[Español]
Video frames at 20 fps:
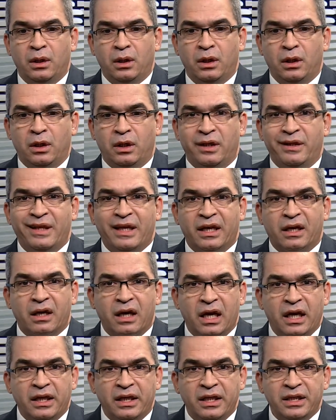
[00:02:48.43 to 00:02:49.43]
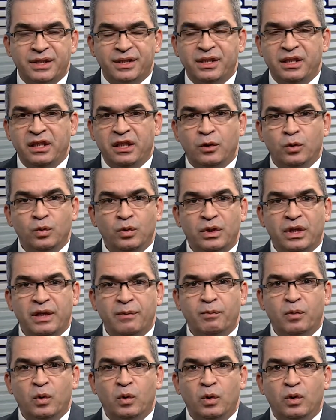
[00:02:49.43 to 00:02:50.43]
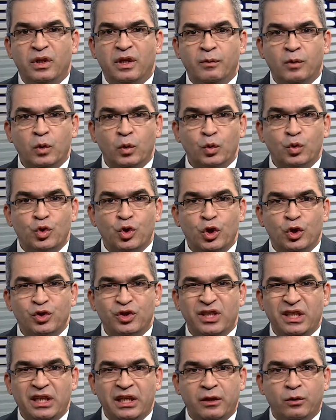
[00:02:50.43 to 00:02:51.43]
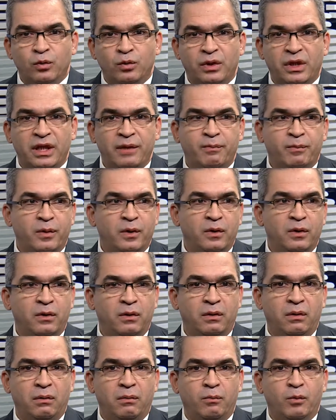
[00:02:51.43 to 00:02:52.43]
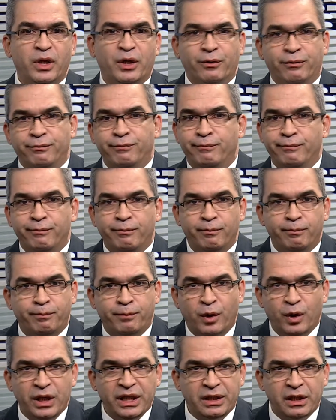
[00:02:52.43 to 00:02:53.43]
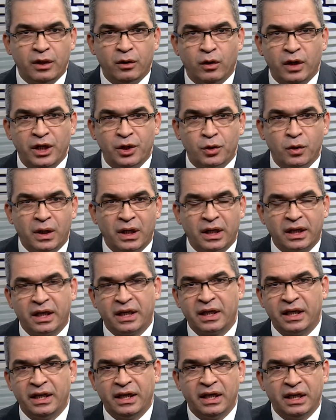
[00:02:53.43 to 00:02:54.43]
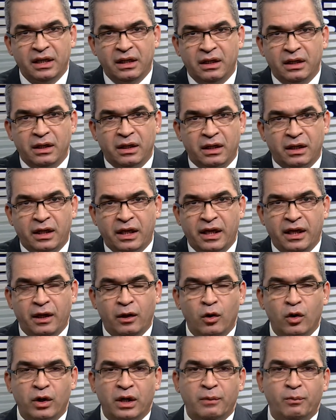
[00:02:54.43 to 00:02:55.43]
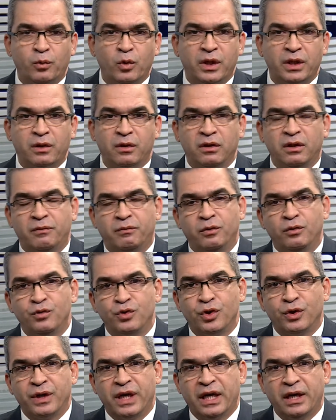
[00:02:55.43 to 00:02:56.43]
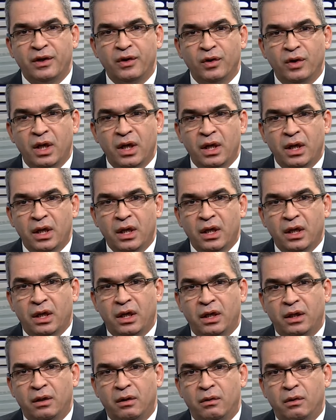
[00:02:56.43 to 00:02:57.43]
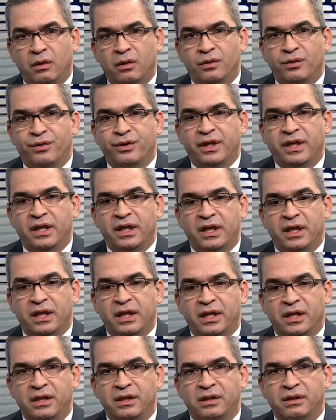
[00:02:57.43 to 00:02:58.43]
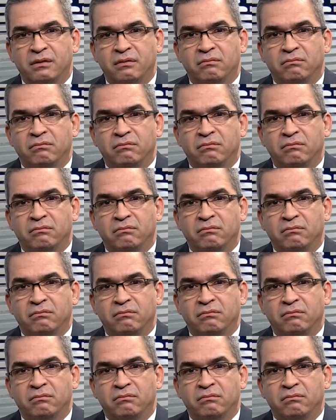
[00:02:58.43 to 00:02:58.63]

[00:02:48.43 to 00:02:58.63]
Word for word: eh, de raíz, sin ningún tipo de evolución, sin ningún tipo, bueno, políticos hechos a la carrera que logran puestos de funcionarios, entonces